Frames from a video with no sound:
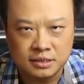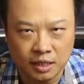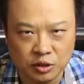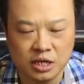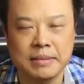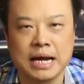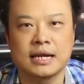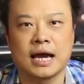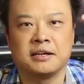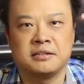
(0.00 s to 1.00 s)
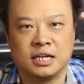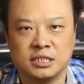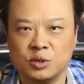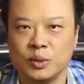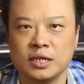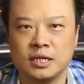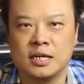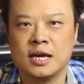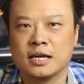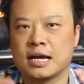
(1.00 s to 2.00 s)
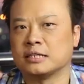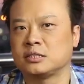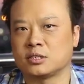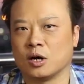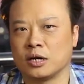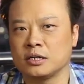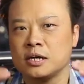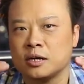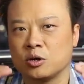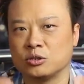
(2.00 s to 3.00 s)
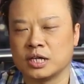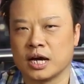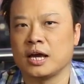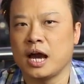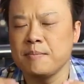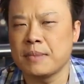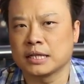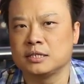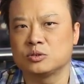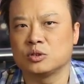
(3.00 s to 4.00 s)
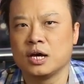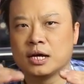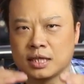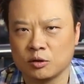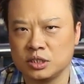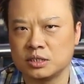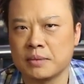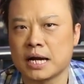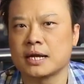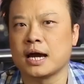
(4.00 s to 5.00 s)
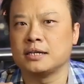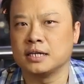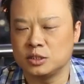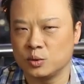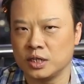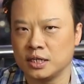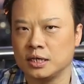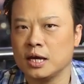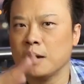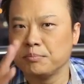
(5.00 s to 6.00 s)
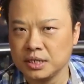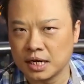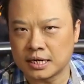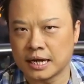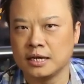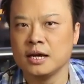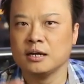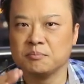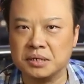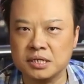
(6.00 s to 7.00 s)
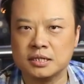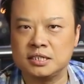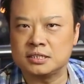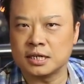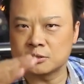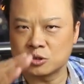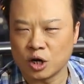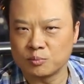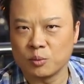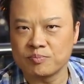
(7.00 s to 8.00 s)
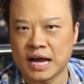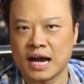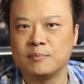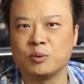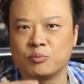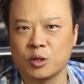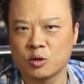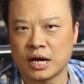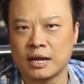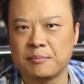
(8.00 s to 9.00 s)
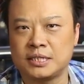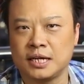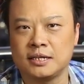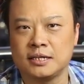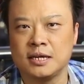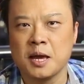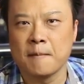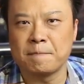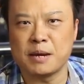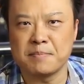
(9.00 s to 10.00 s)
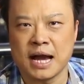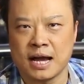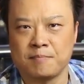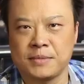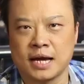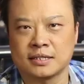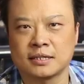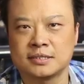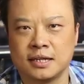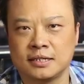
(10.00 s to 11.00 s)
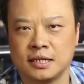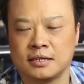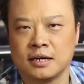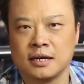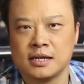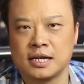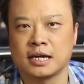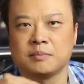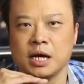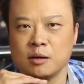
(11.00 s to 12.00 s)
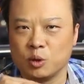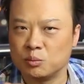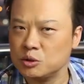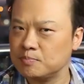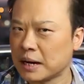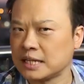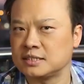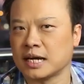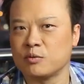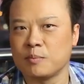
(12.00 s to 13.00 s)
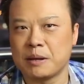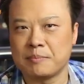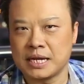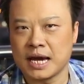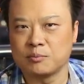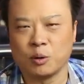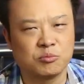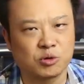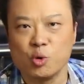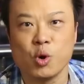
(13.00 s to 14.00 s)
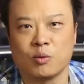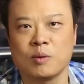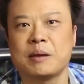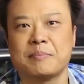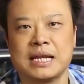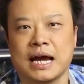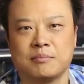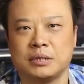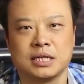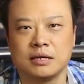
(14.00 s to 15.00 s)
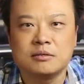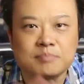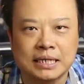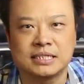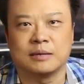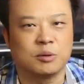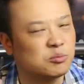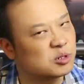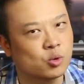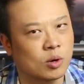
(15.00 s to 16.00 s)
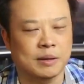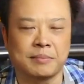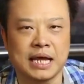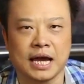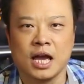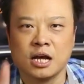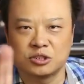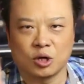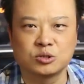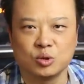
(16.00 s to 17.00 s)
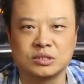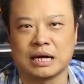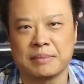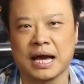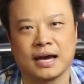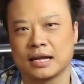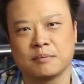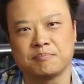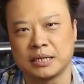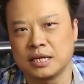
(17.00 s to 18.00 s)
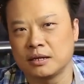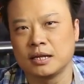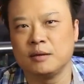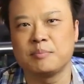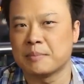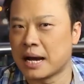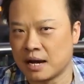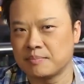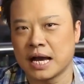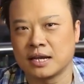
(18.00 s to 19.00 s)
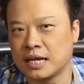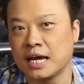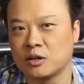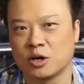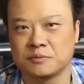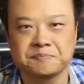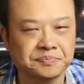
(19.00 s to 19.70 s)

เท่าที่จะมากได้ในชีวิตนี้การสอนคนไทยให้มากที่สุดเท่าที่จะมากได้ในชีวิตนี้เพื่ออะไรเพื่อที่จะก่อนผมตายผมต้องการให้ประเทศนี้เป็นมหาอำนาจทางเศรษฐกิจนะครับผมมั่นใจว่าเป็นไปได้ผมรู้ว่าเป็นไปได้ไม่ใช่มั่นใจผมรู้ว่าเป็นไปได้สองพันสามสิบห้านะครับประเทศนี้เป็นมหาอำนาจแน่นอน